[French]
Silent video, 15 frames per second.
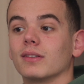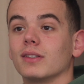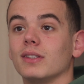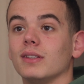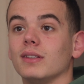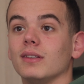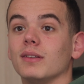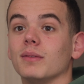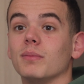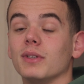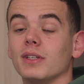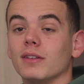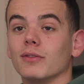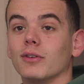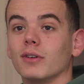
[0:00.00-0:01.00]
qui est
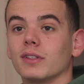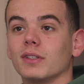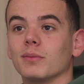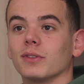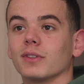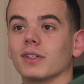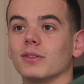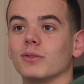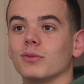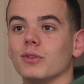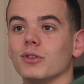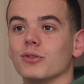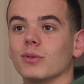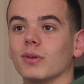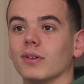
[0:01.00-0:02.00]
bénévole, qui m'entraîne tous
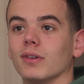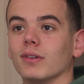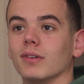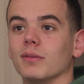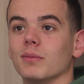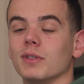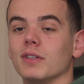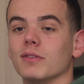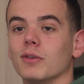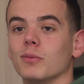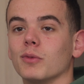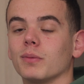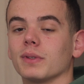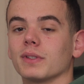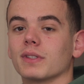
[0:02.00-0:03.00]
les jours
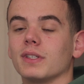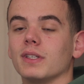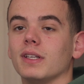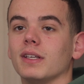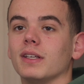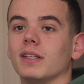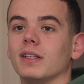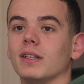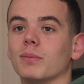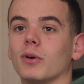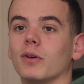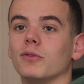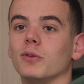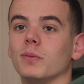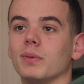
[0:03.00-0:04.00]
bénévolement parce qu'il est,
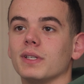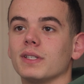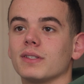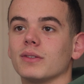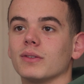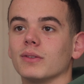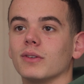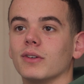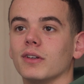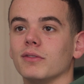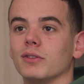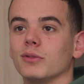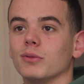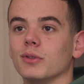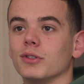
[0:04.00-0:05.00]
prof de PS dans la
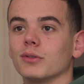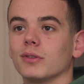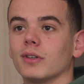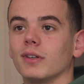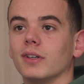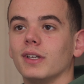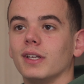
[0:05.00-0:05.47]
vie de tous les jours.